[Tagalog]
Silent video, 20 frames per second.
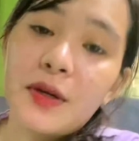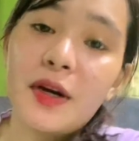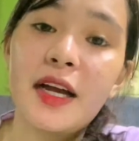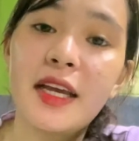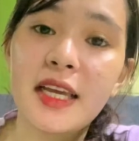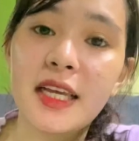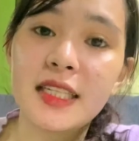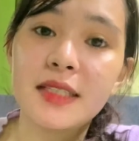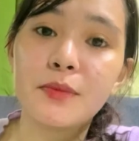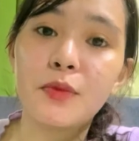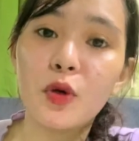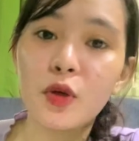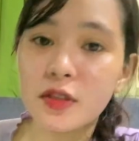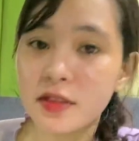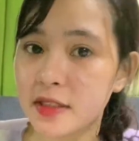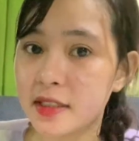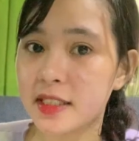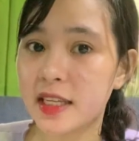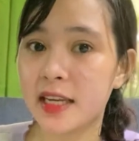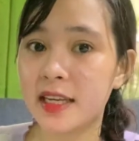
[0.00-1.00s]
ayan. Bukod
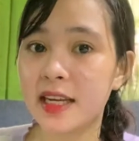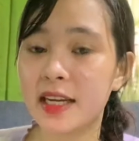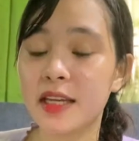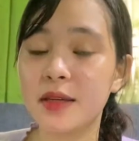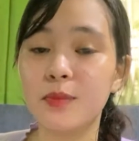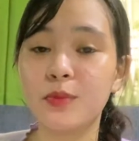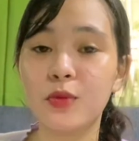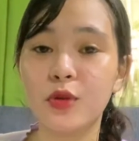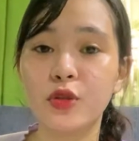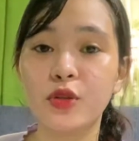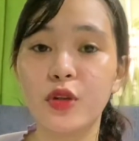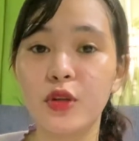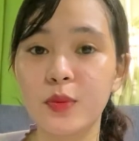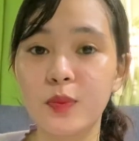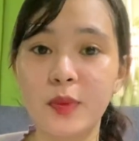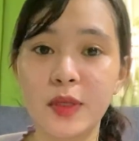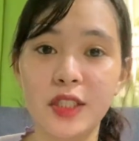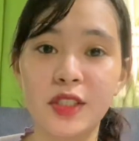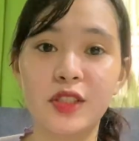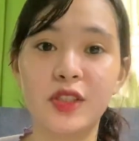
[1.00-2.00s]
sa naging budol
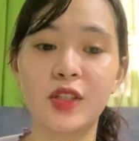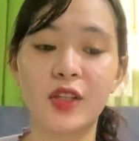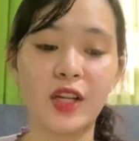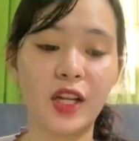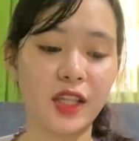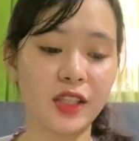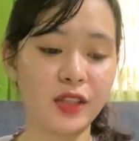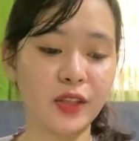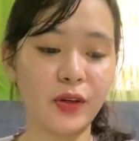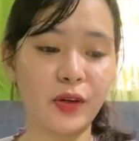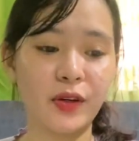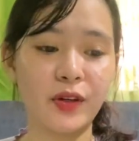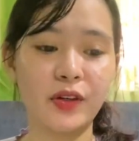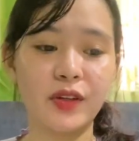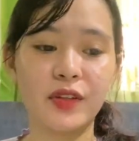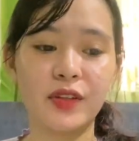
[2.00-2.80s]
video na to,